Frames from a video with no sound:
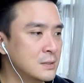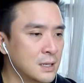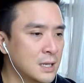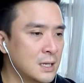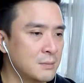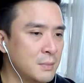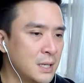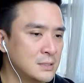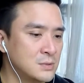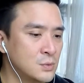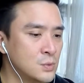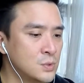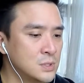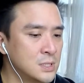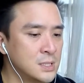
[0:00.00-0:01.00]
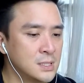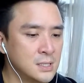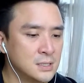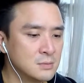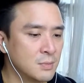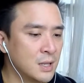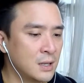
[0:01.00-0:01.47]
ฮฮามาสฮูติฮิ
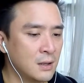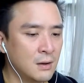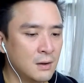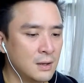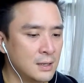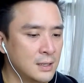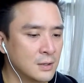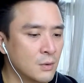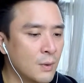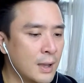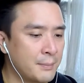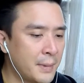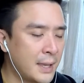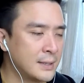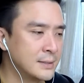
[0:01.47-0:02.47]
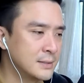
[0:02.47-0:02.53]
สบัลเลาะอะไรก็ว่าไป